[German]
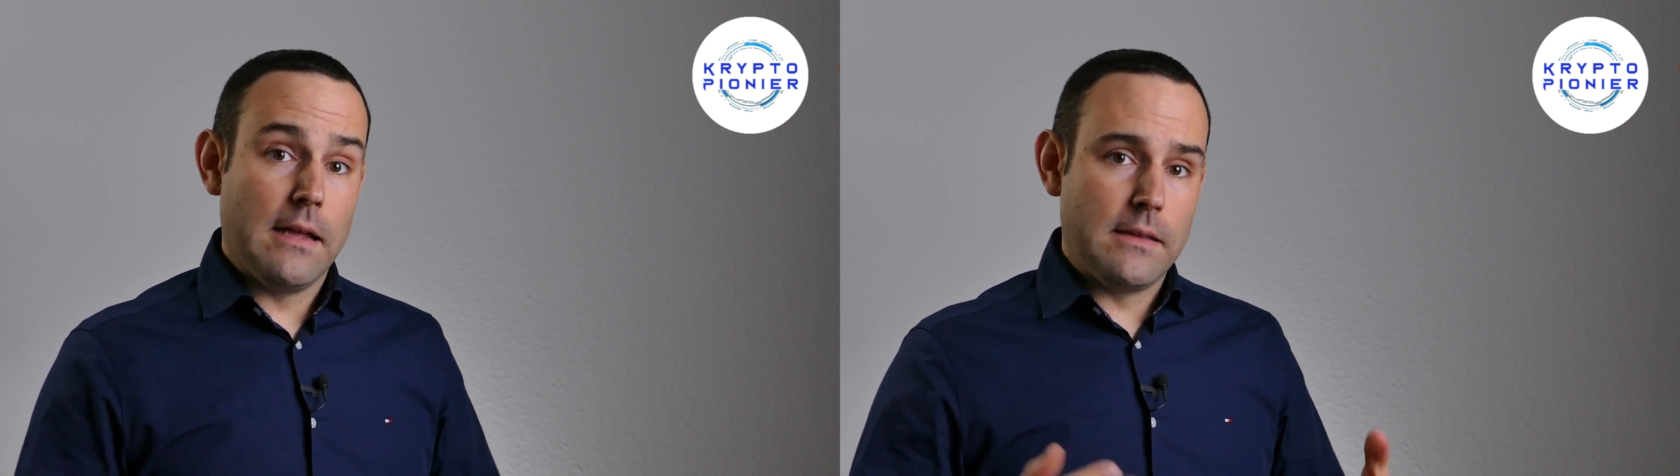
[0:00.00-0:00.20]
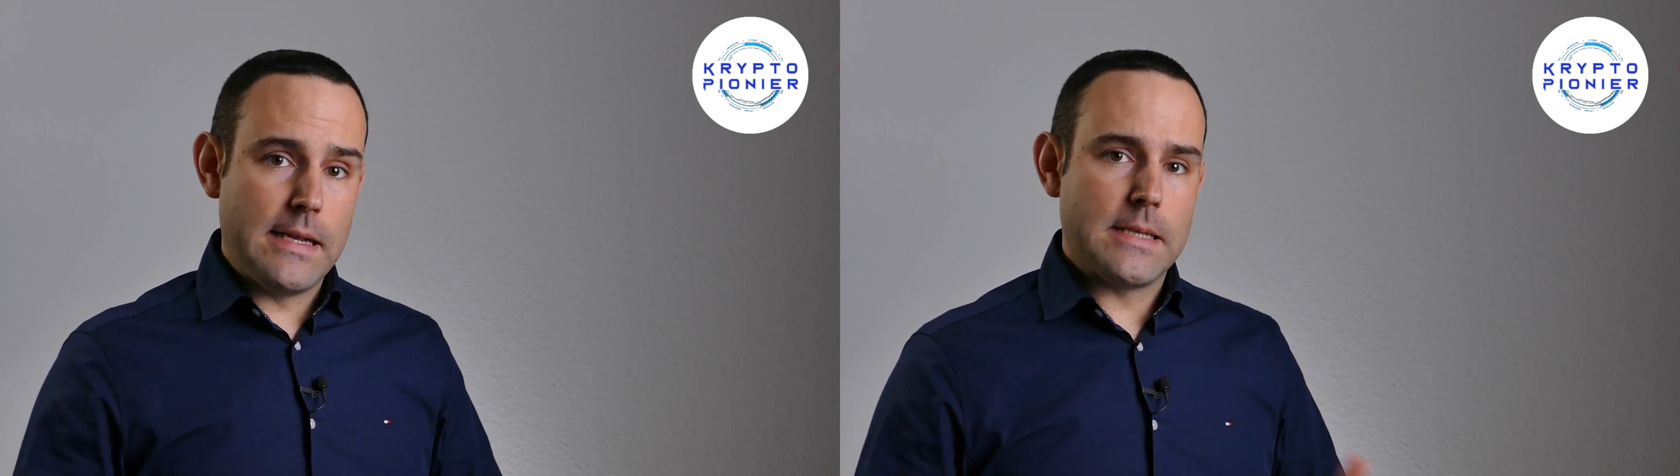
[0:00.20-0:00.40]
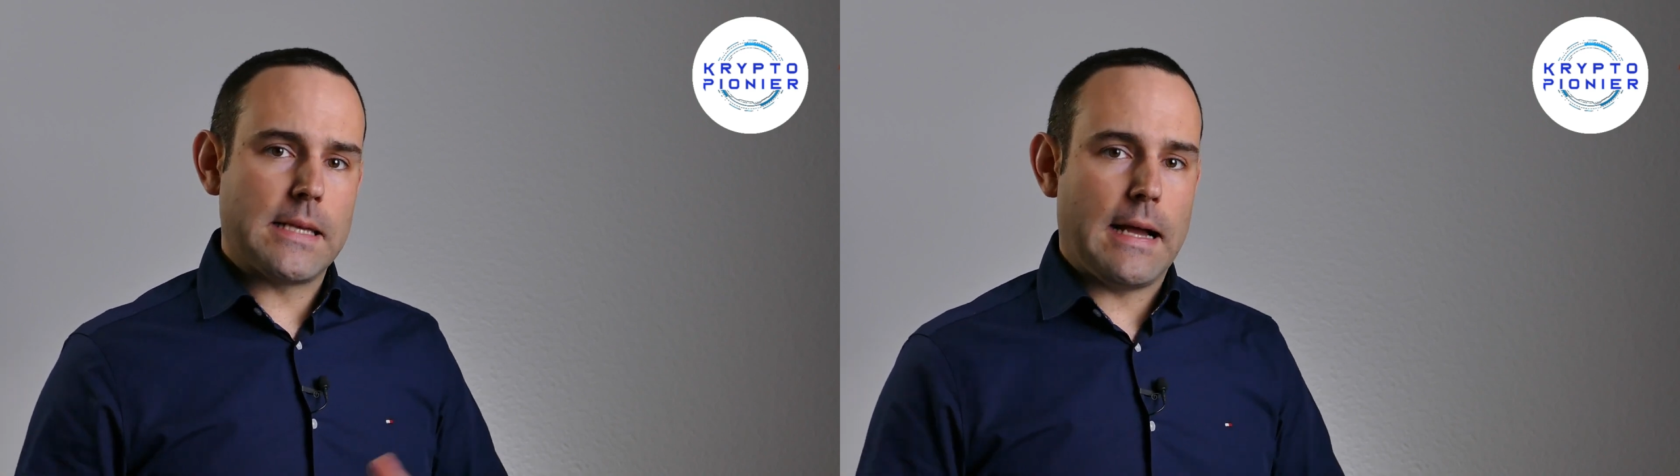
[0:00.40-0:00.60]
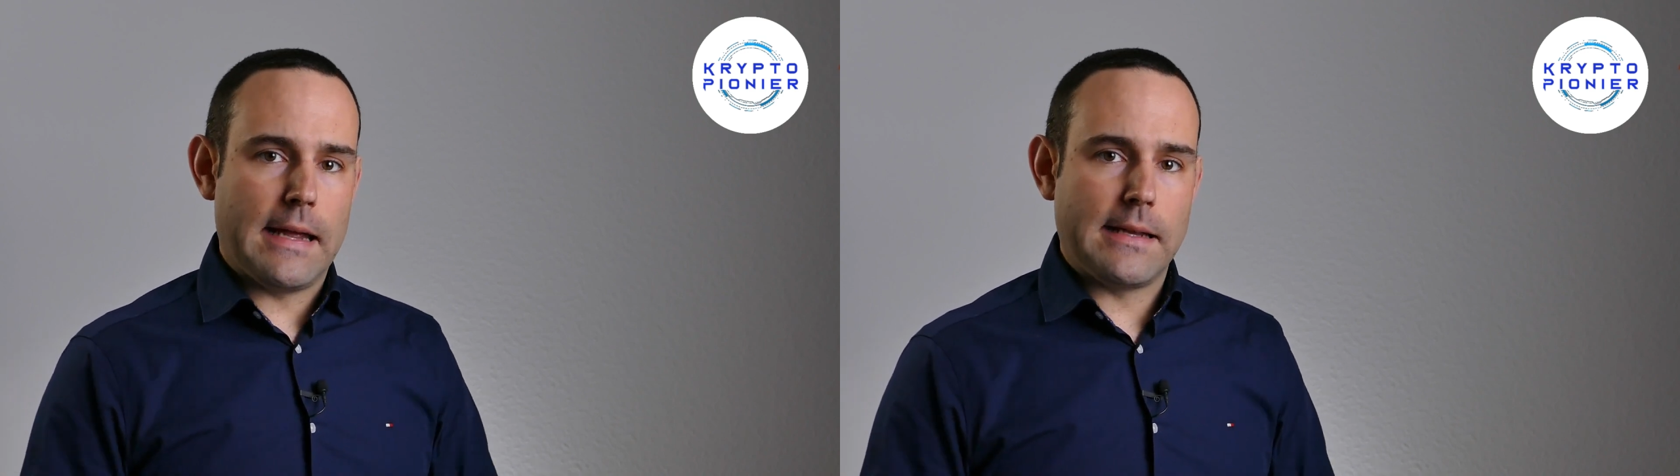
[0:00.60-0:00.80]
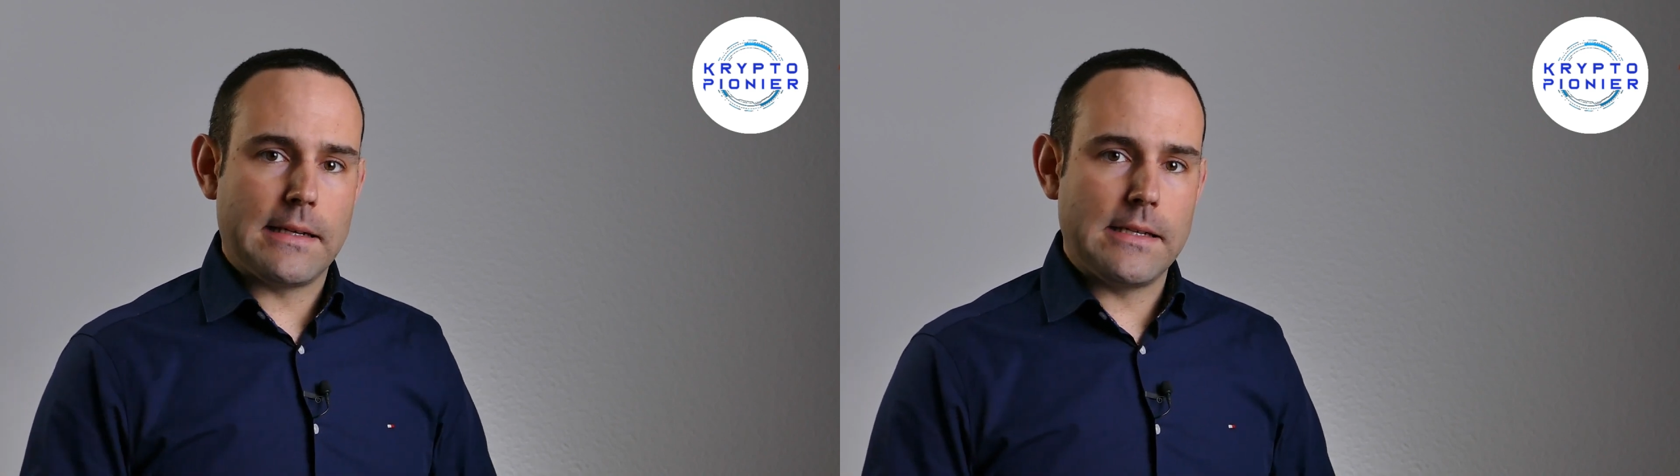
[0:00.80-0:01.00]
die es
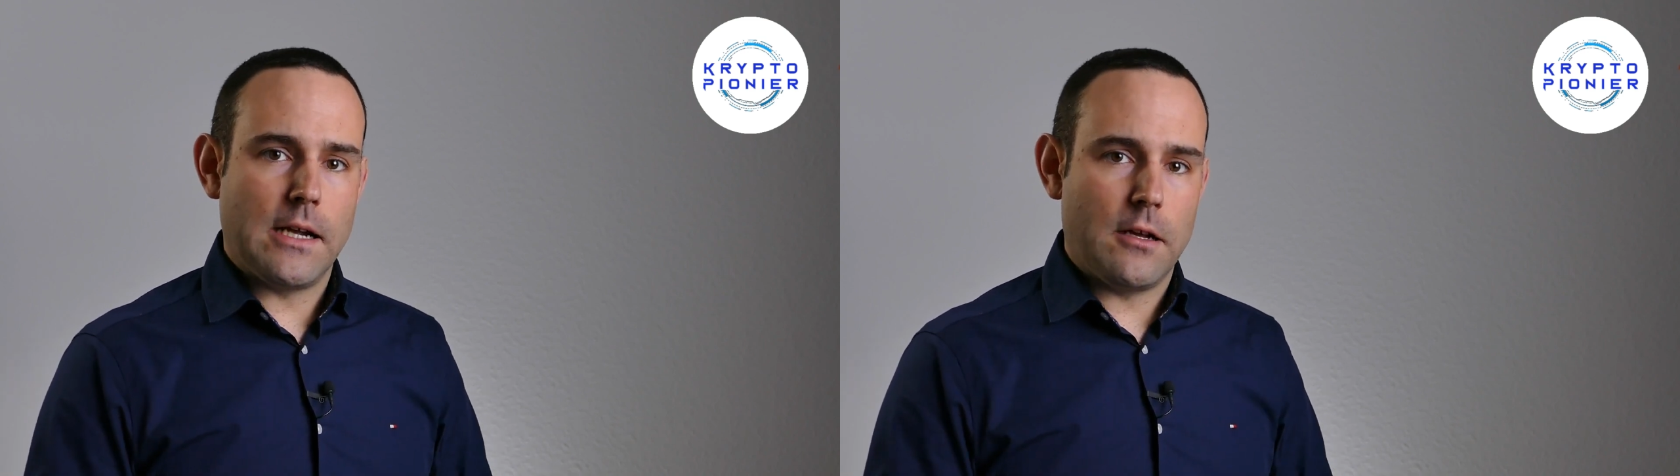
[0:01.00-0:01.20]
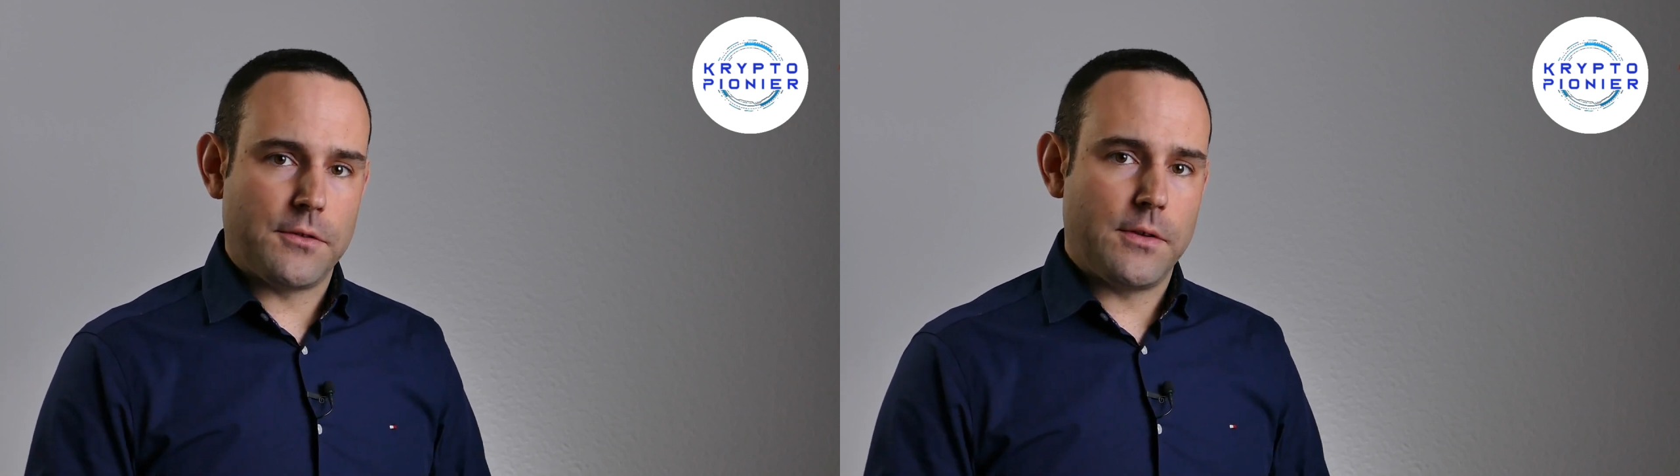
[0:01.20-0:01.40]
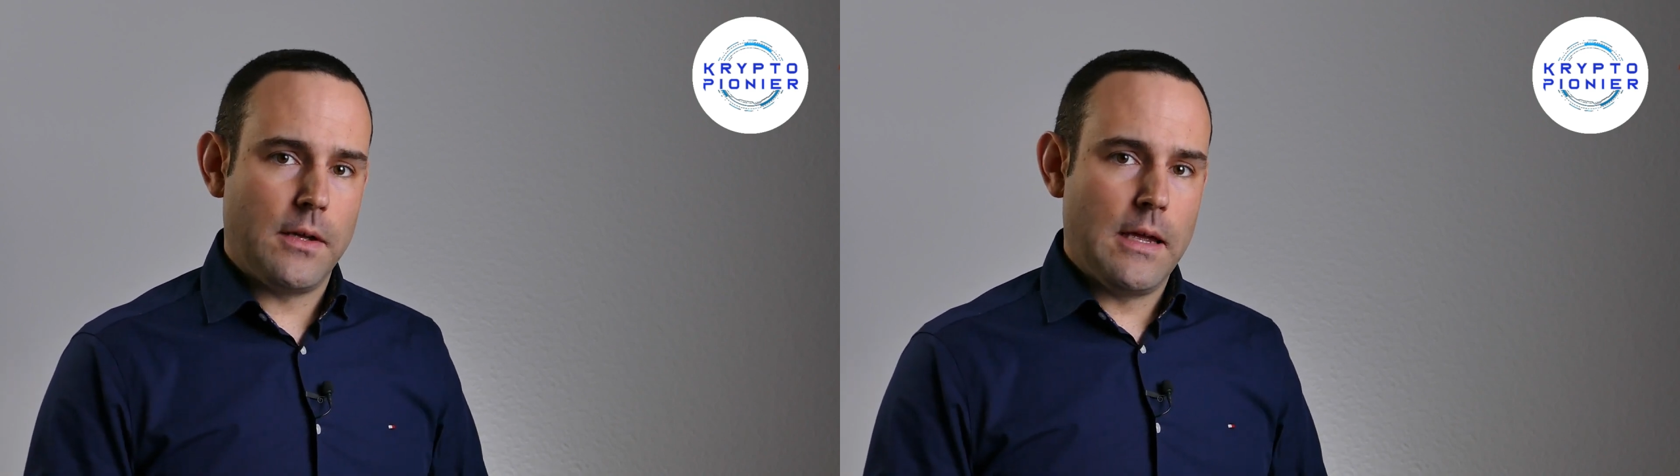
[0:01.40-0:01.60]
eigentlich hat.